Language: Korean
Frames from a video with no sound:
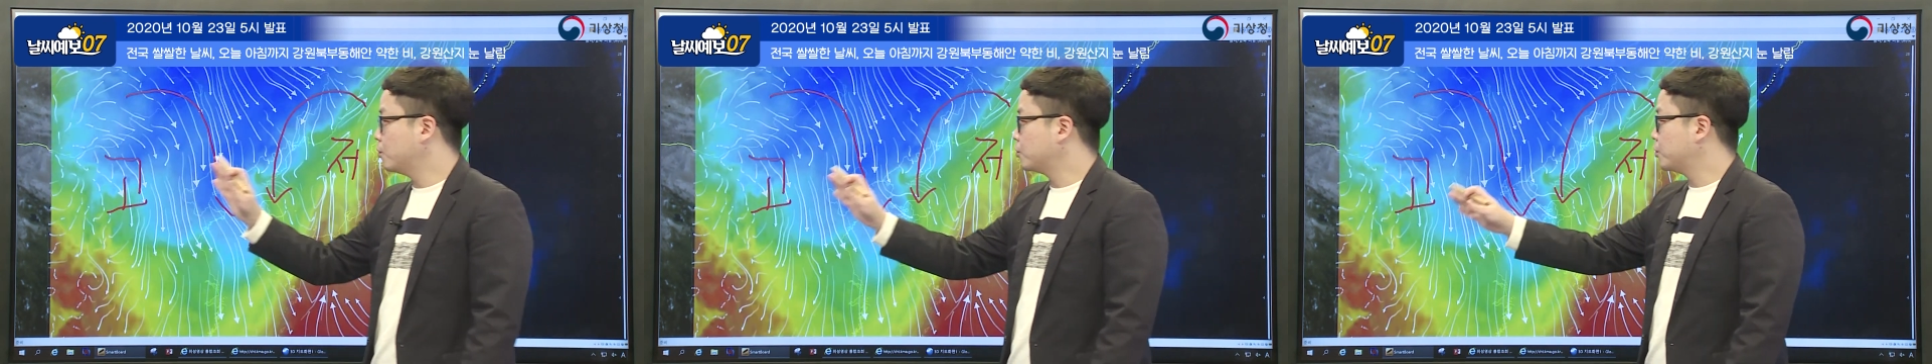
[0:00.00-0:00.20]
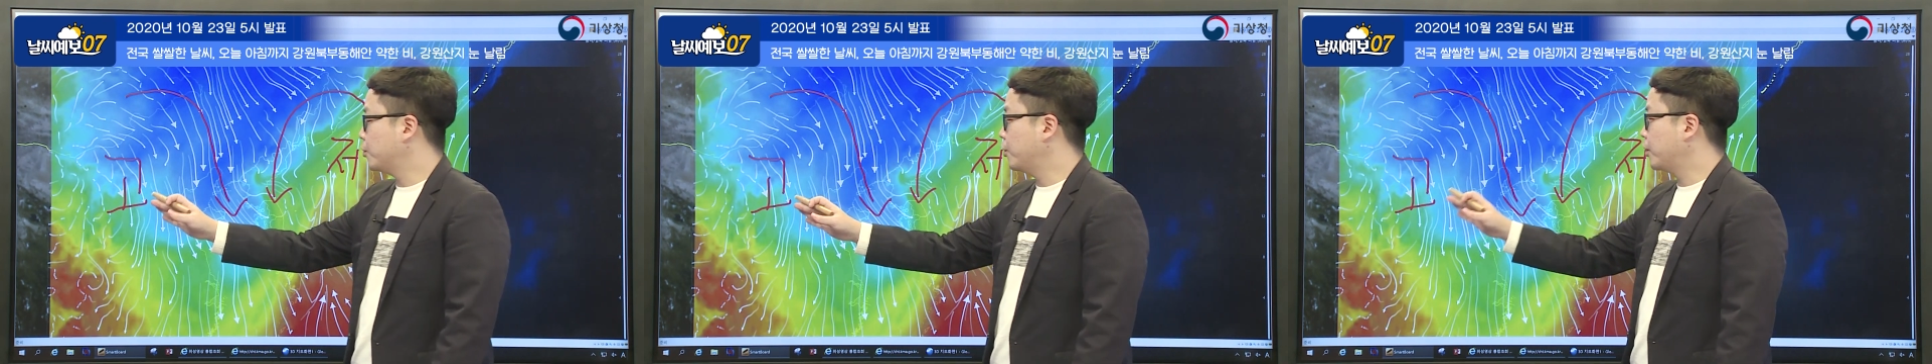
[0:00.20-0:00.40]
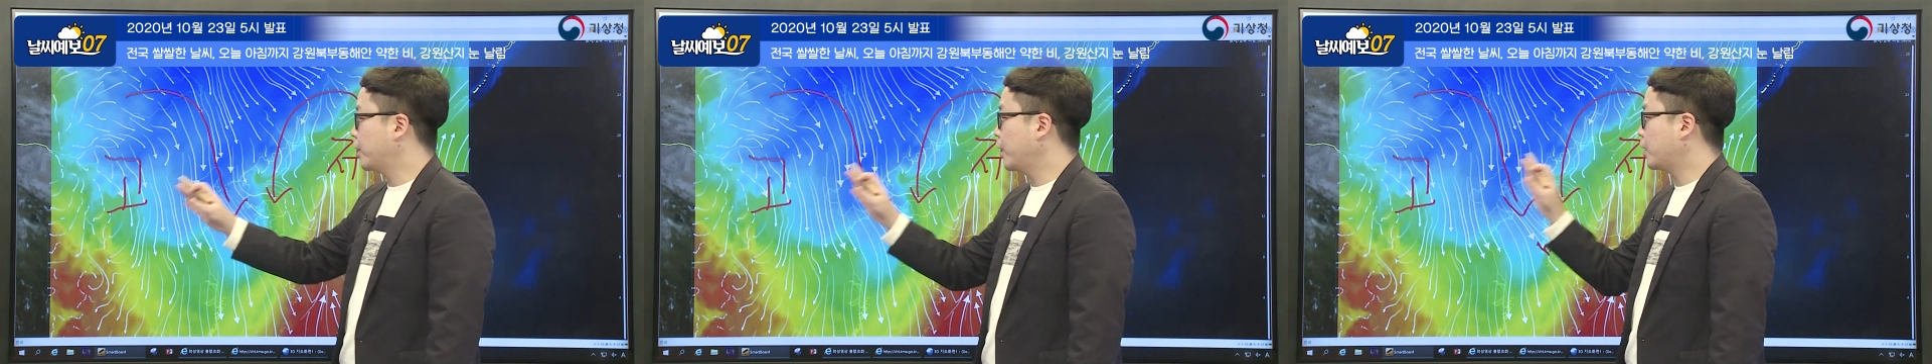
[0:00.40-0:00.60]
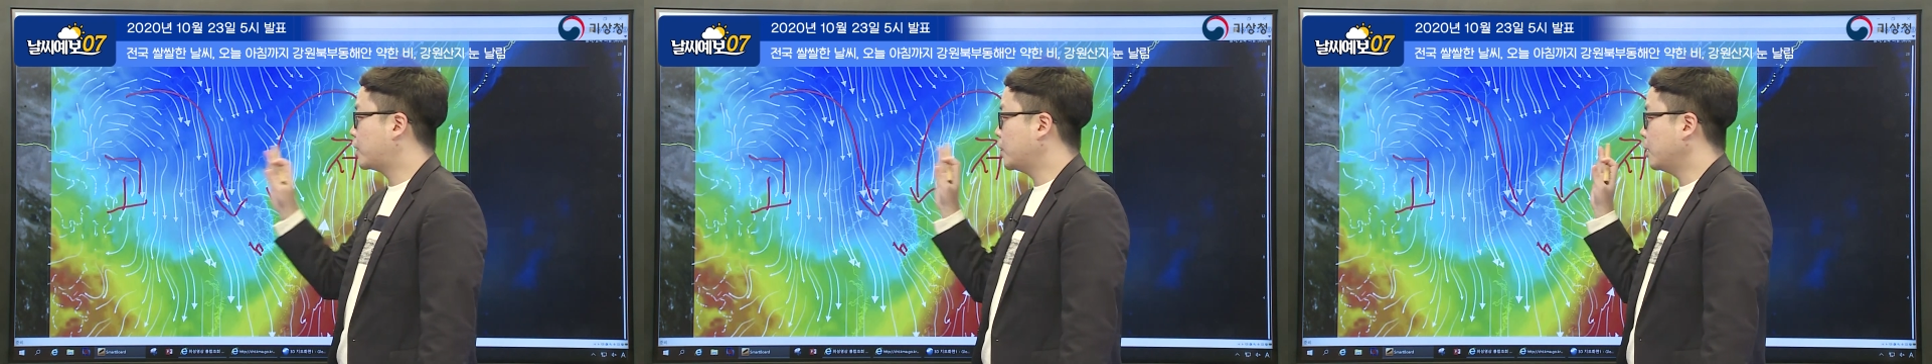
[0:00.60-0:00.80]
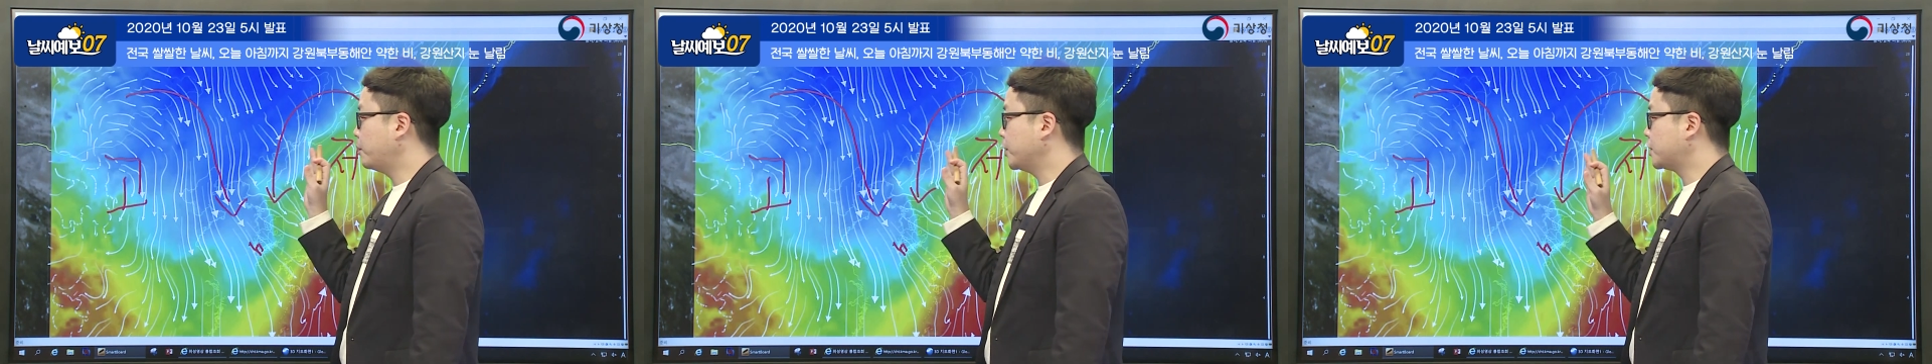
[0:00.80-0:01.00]
동저형의
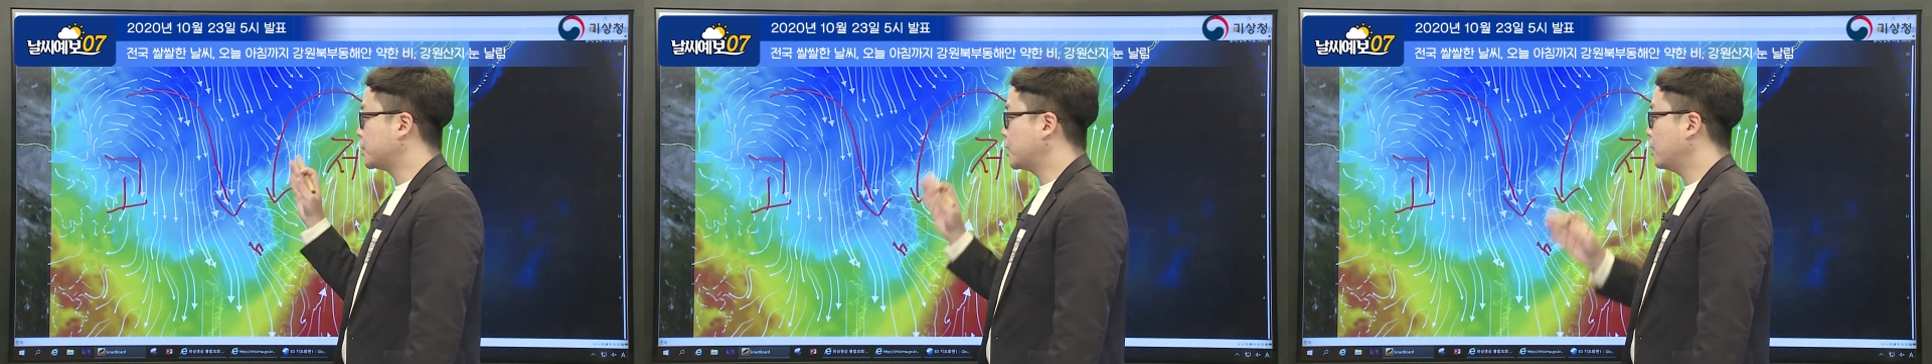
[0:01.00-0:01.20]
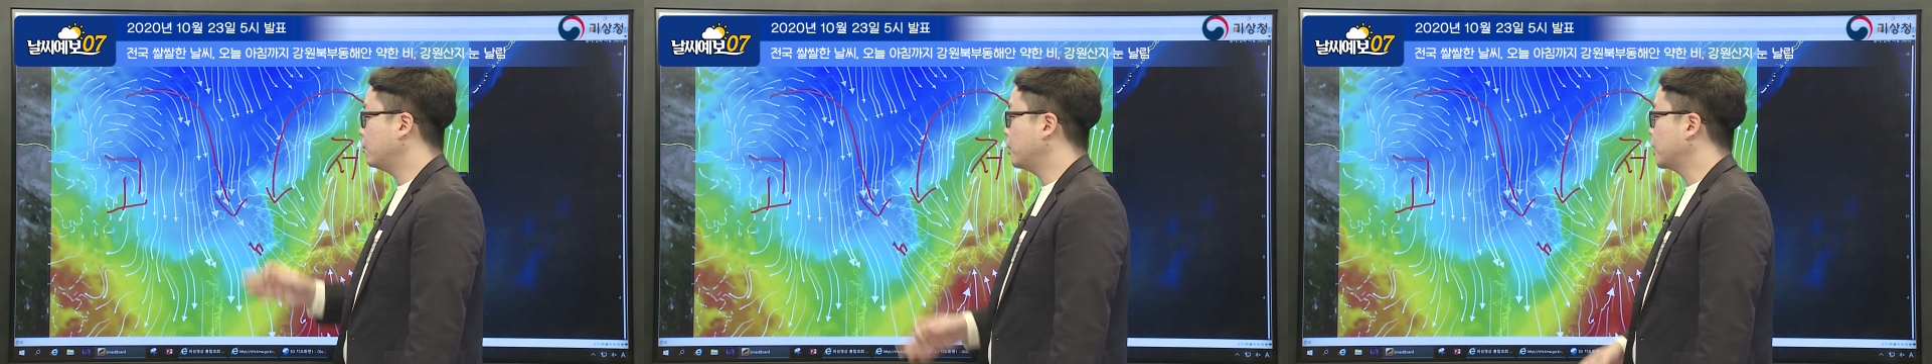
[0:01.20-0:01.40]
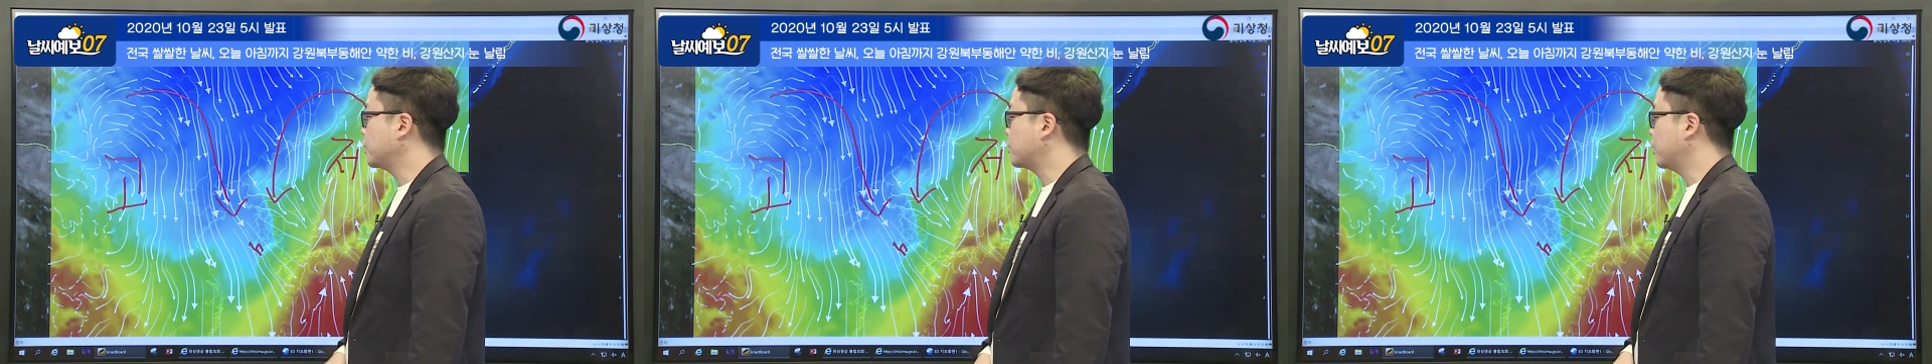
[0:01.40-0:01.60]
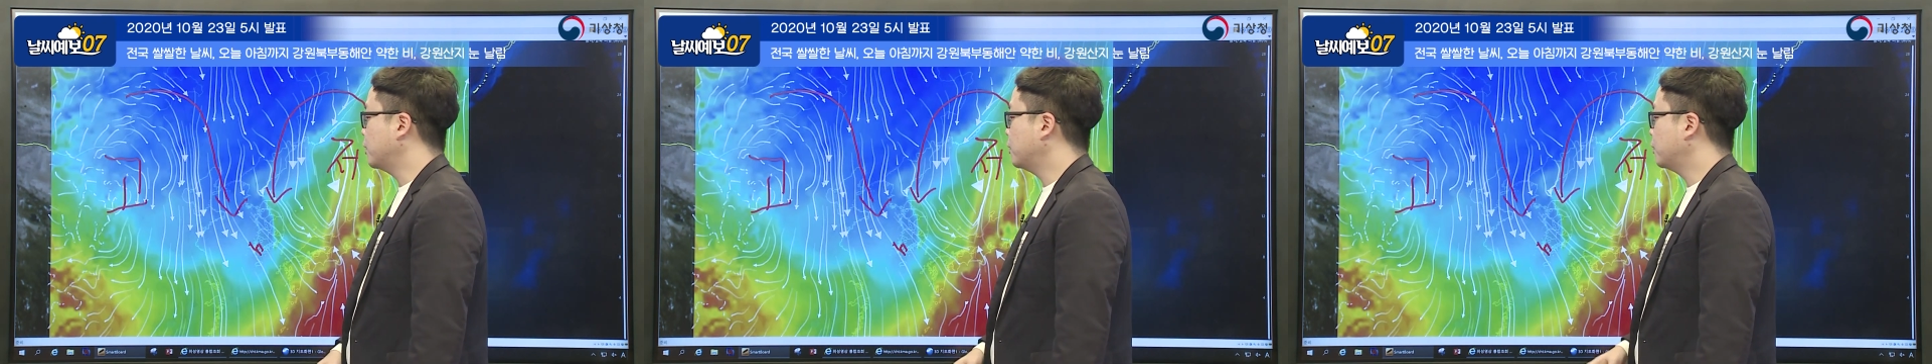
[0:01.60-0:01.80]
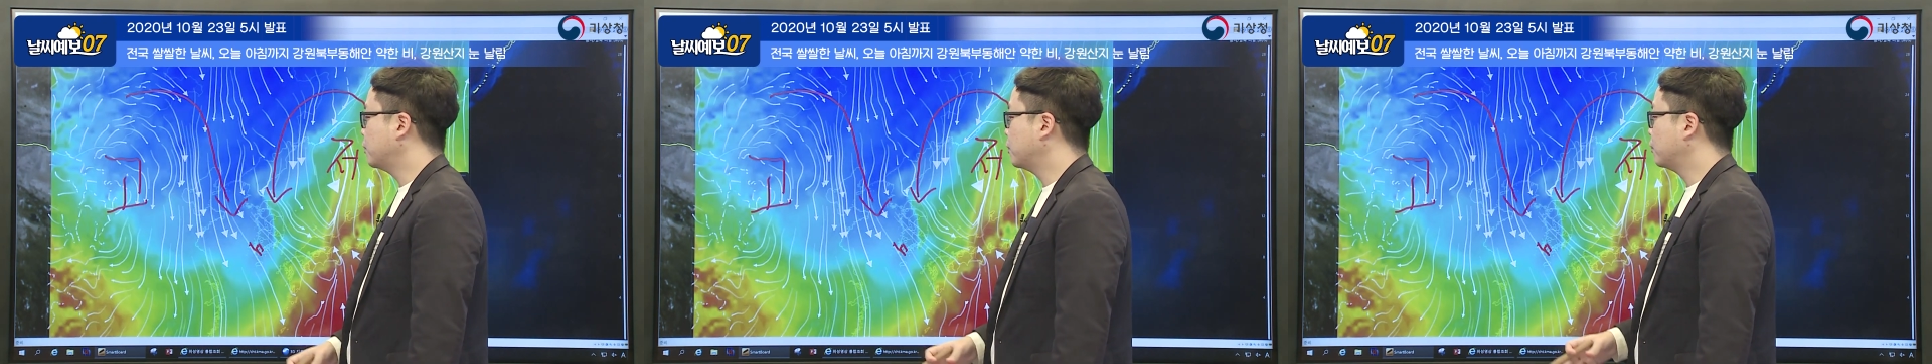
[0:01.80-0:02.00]
기압 배치 상황에서